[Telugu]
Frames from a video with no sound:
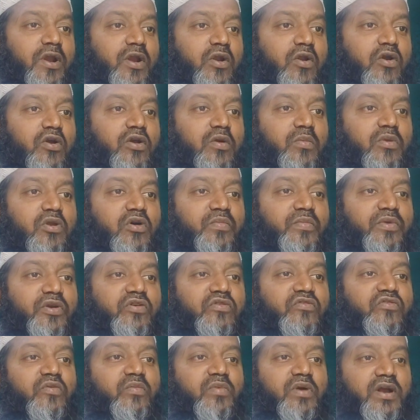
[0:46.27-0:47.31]
పరలోకంలో
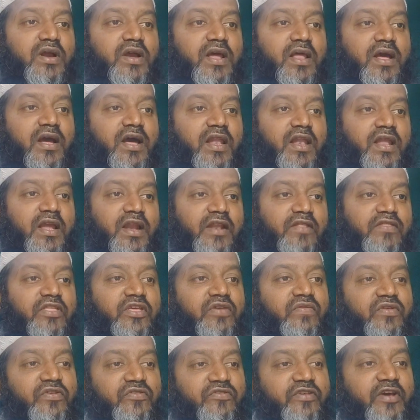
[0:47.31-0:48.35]
మీకు శుభం కలగాలి అని
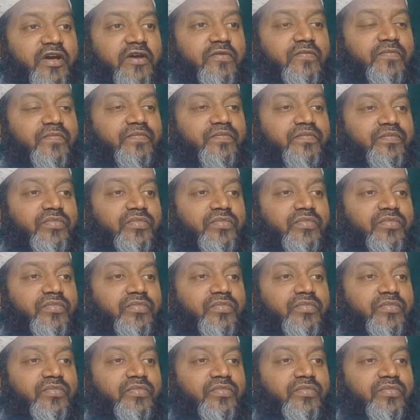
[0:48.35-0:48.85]
దీవించారు